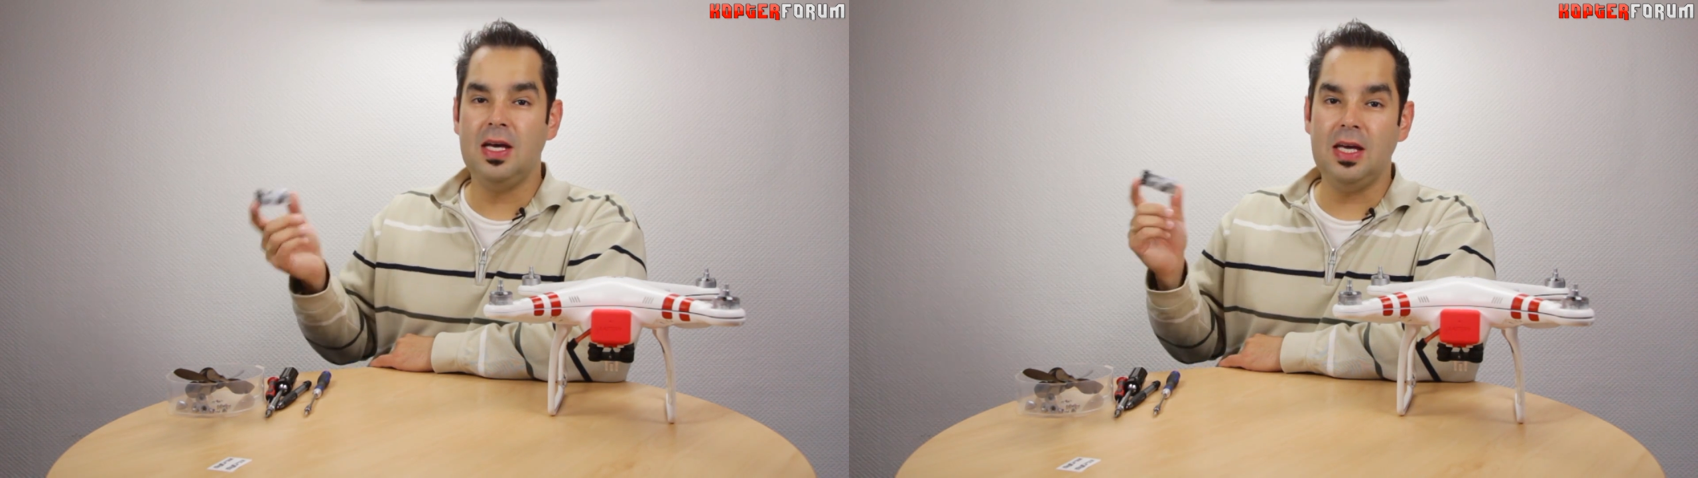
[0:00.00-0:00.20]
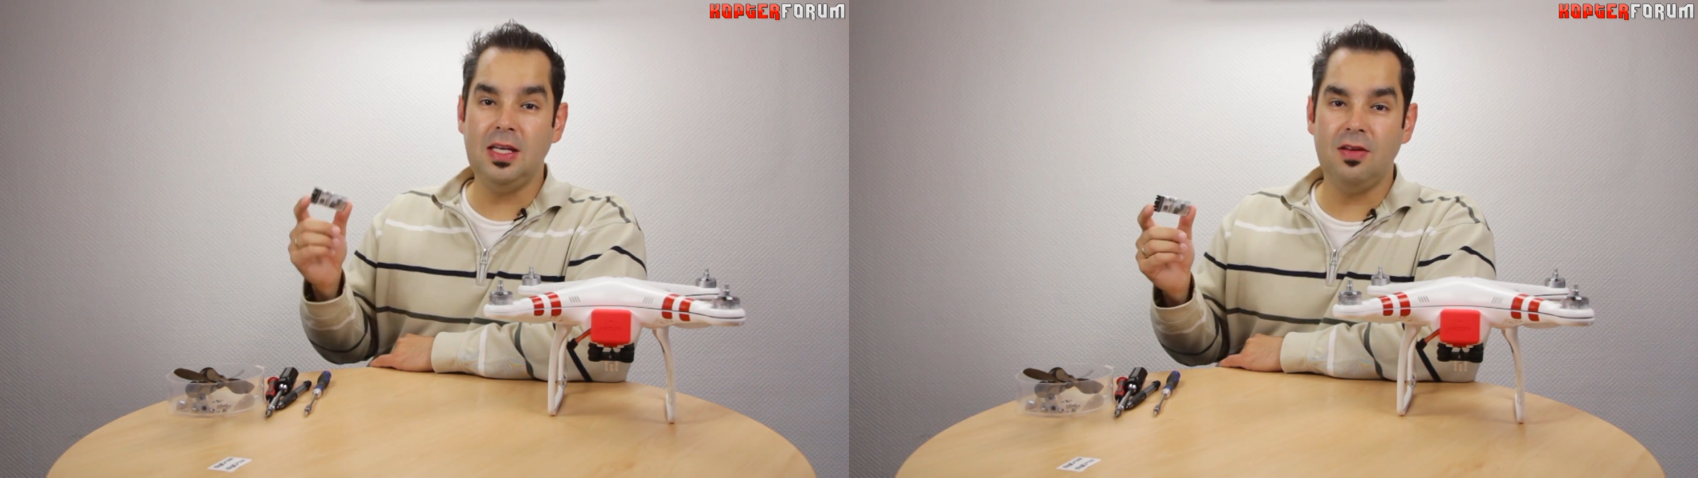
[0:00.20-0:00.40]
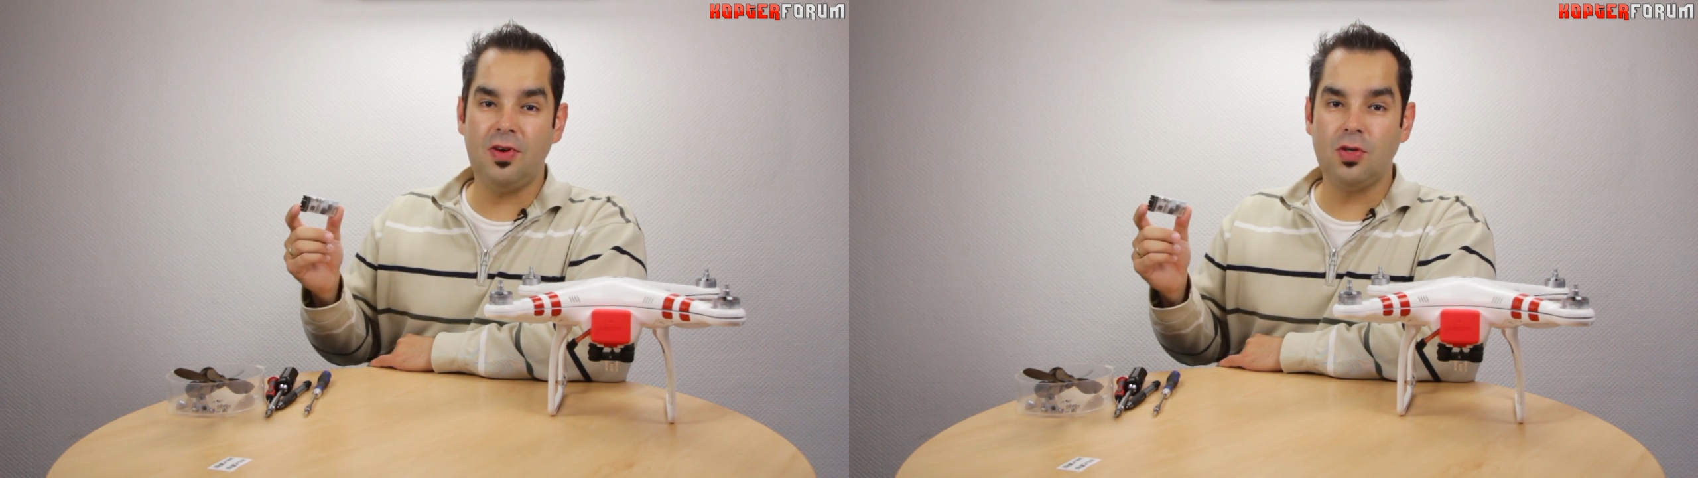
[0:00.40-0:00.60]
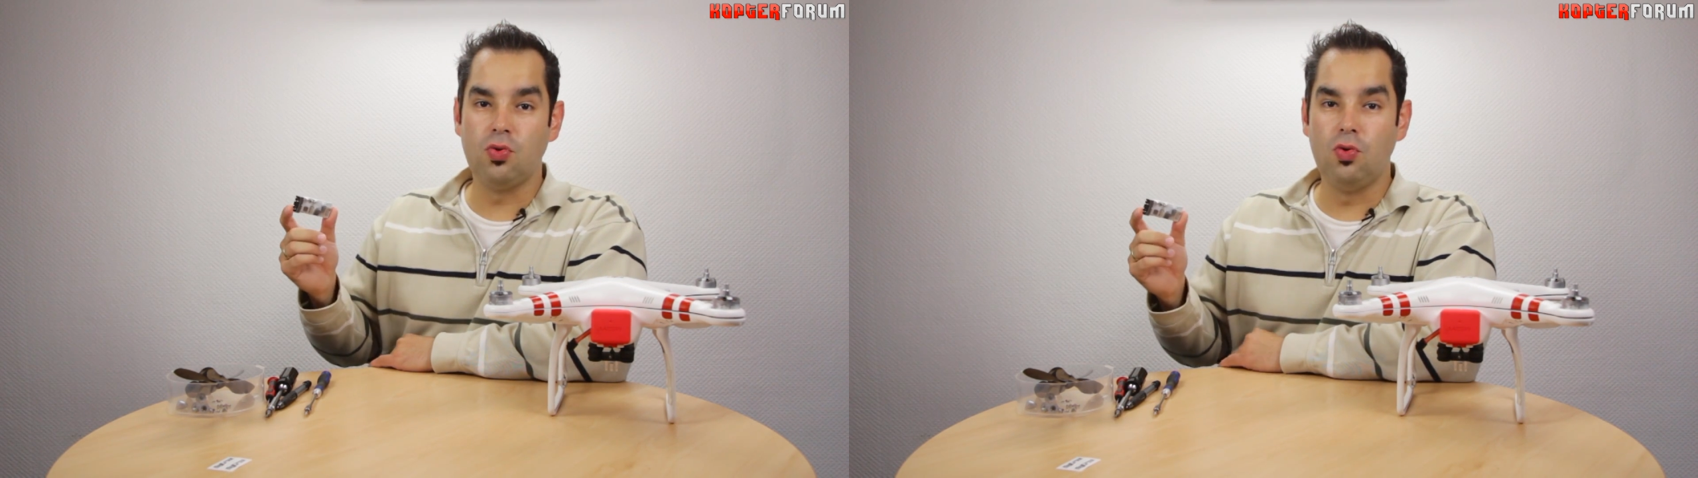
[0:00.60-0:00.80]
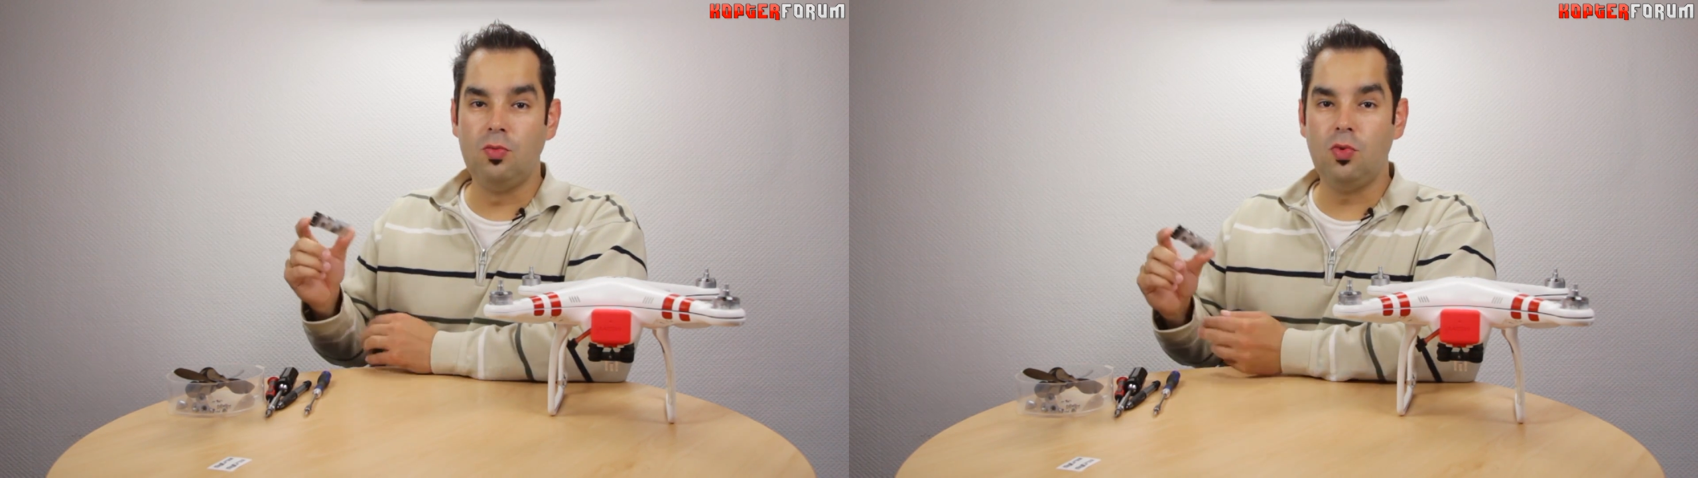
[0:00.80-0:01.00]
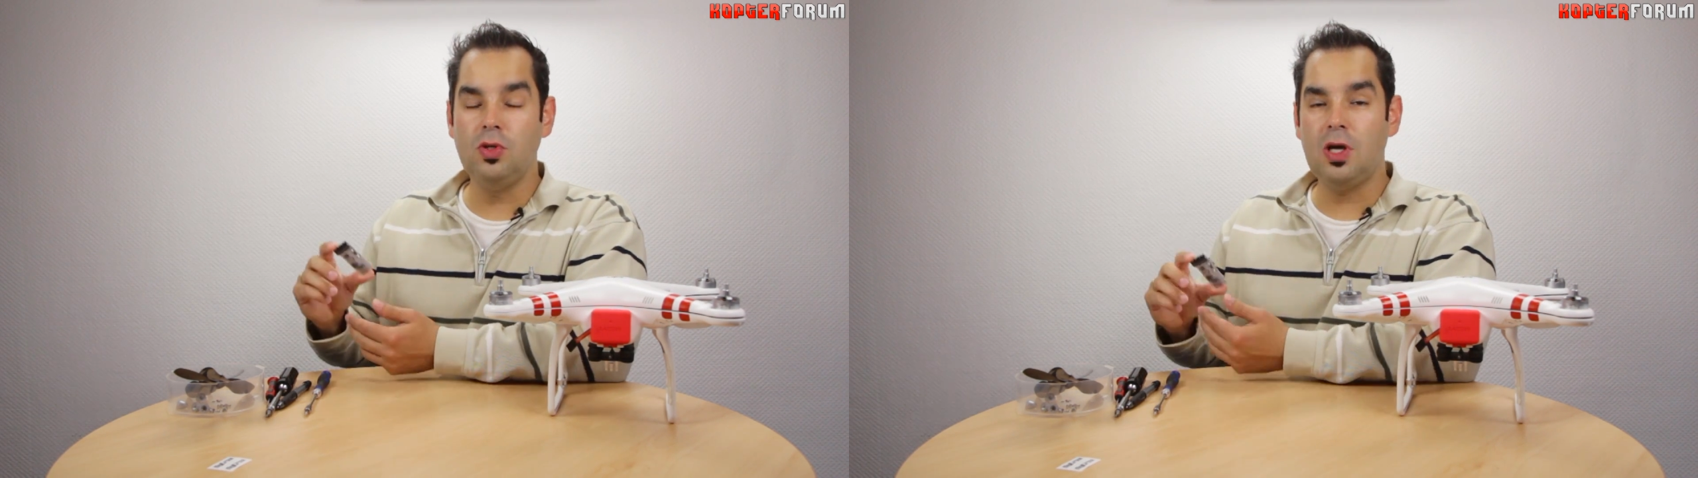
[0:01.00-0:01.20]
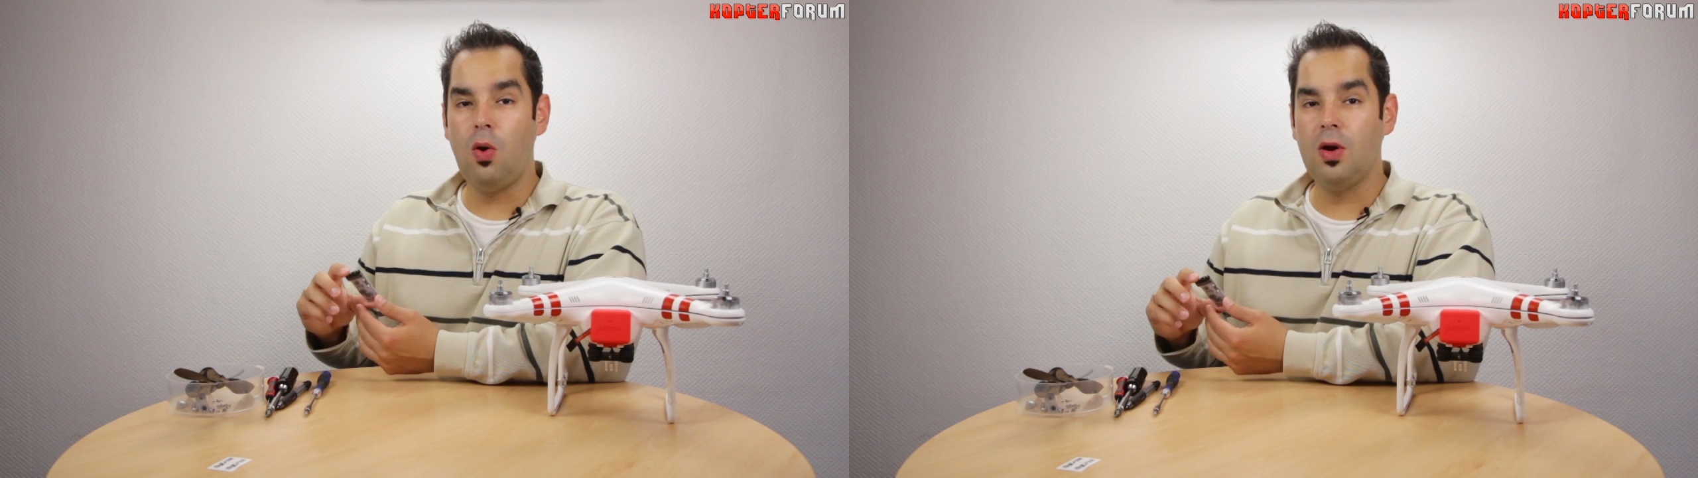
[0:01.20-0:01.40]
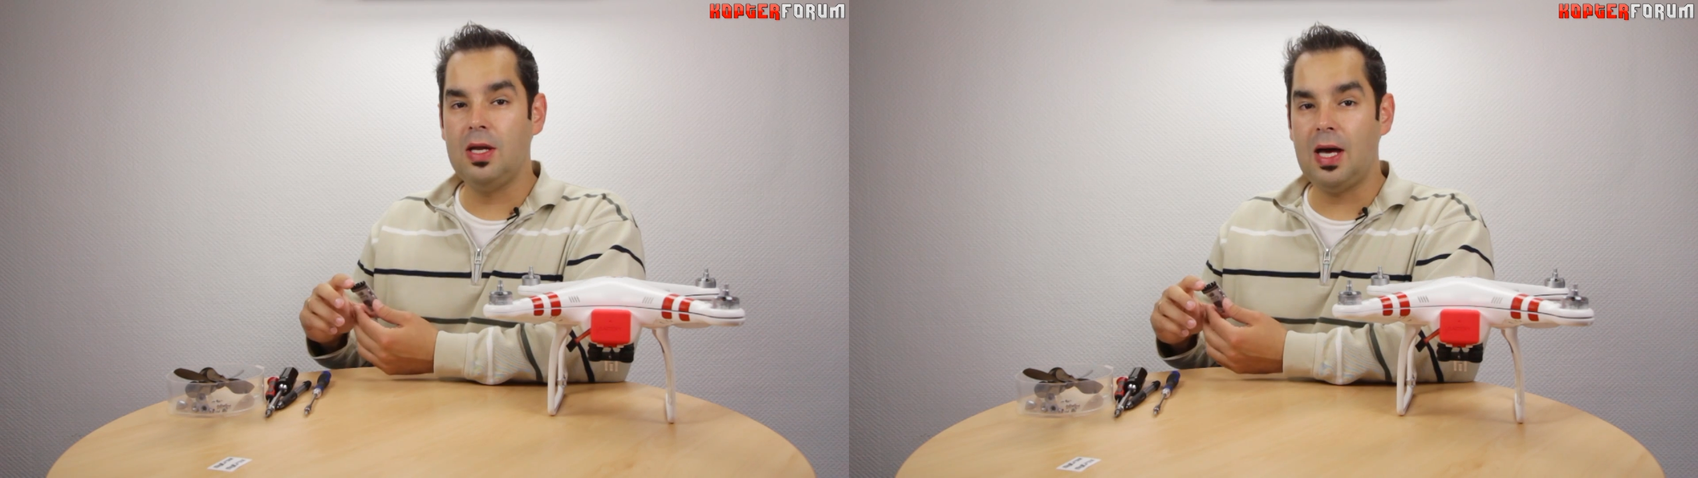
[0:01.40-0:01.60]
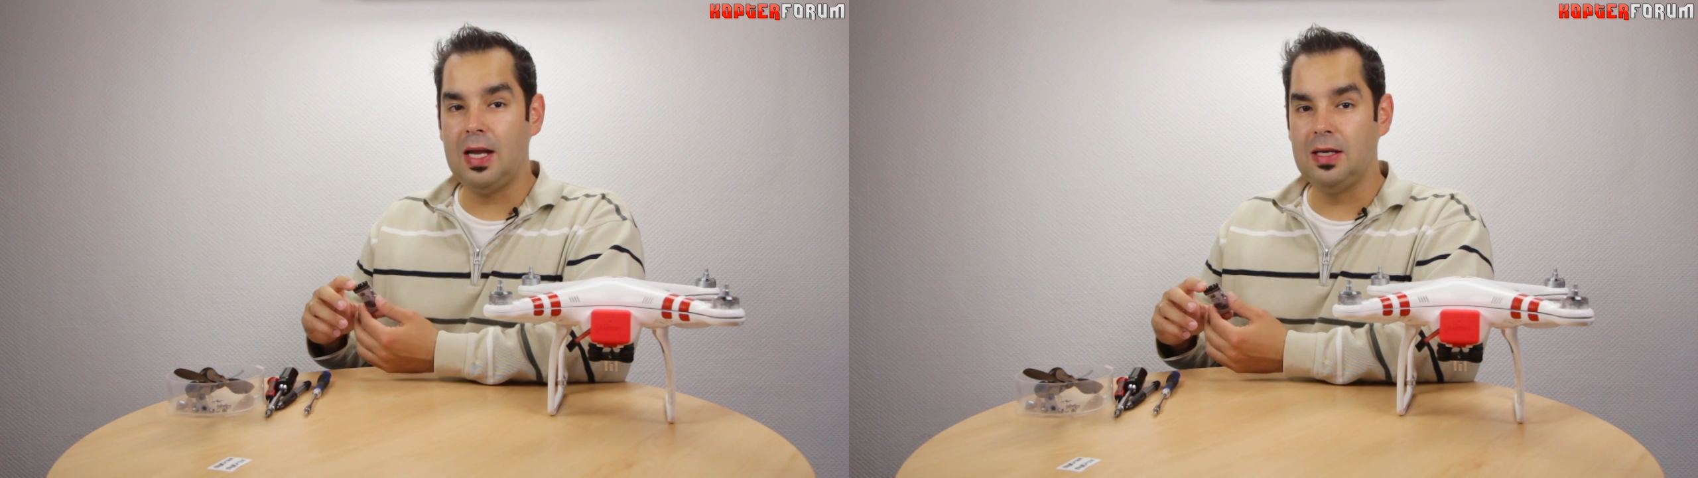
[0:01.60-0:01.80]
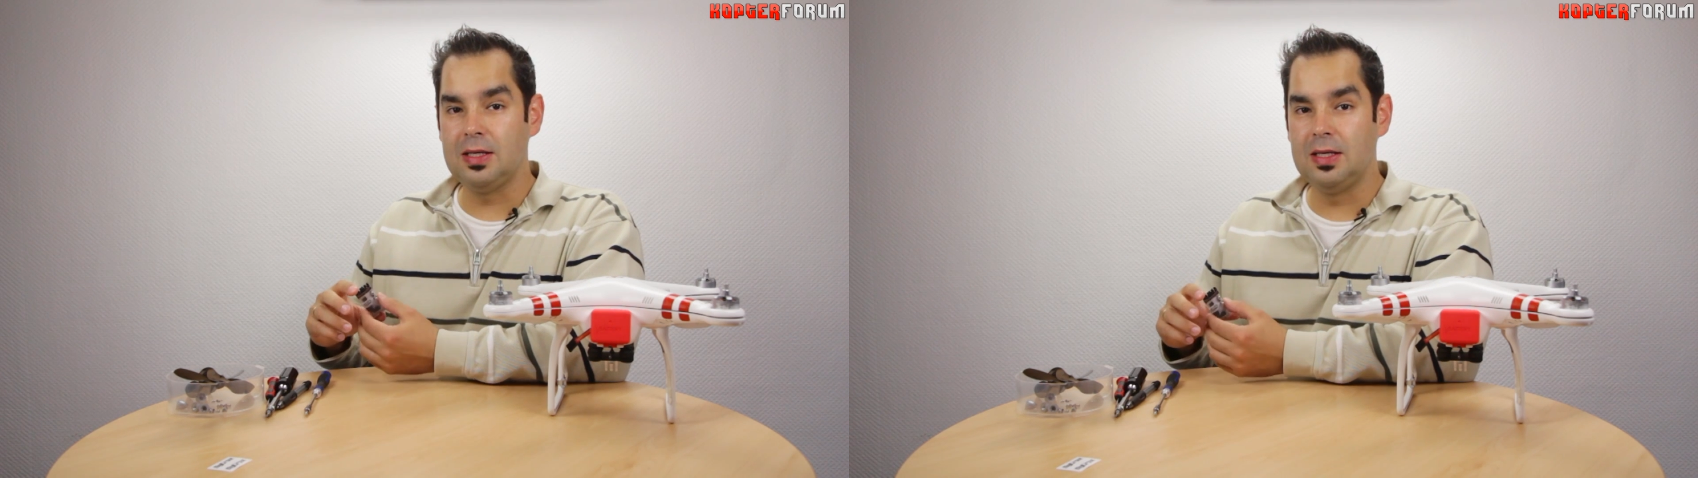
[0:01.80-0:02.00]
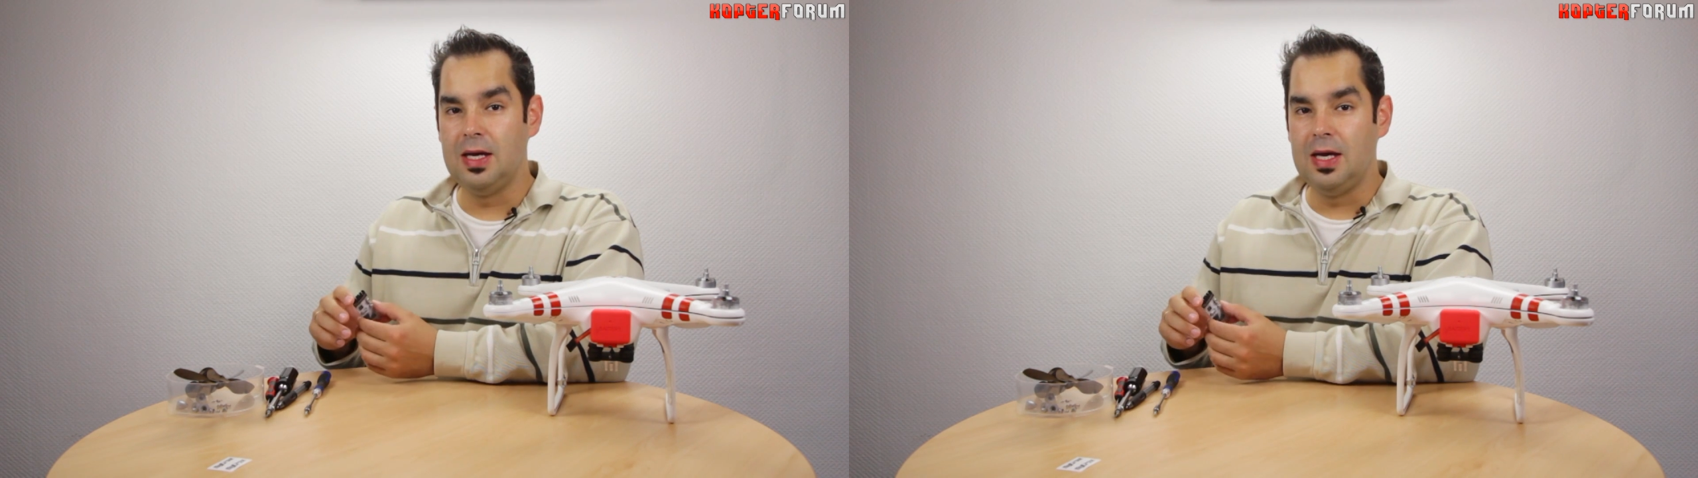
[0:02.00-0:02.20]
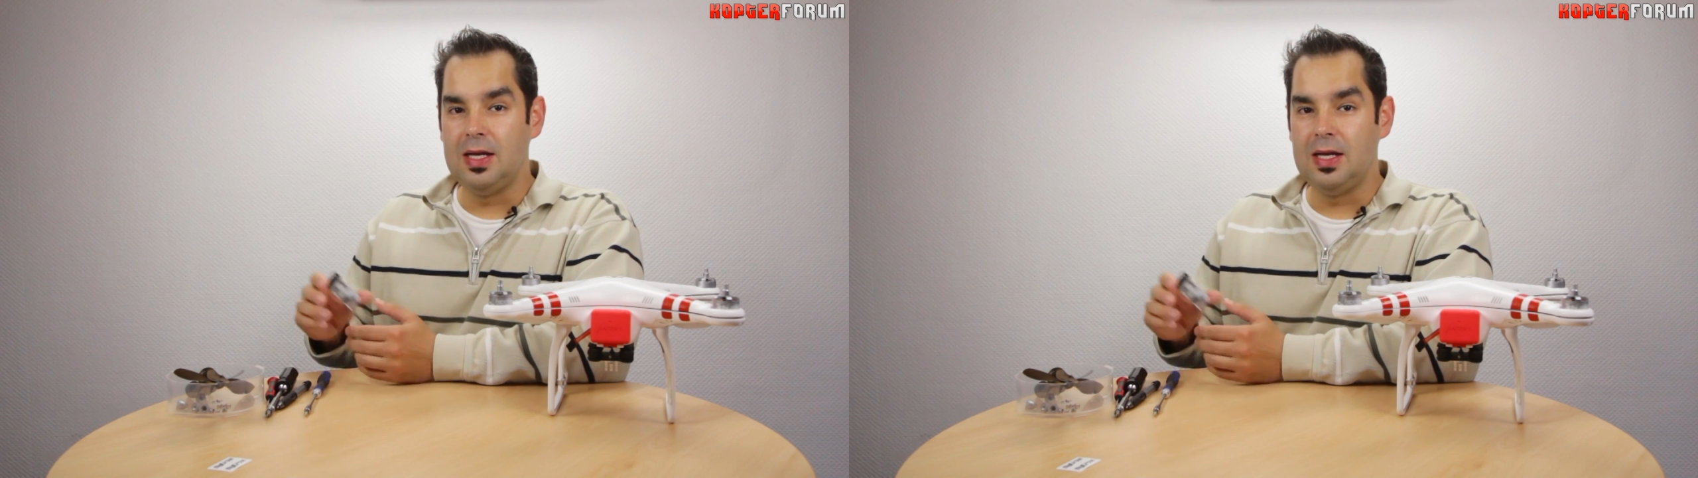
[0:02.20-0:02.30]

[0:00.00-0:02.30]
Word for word: in den Phantom und auch in andere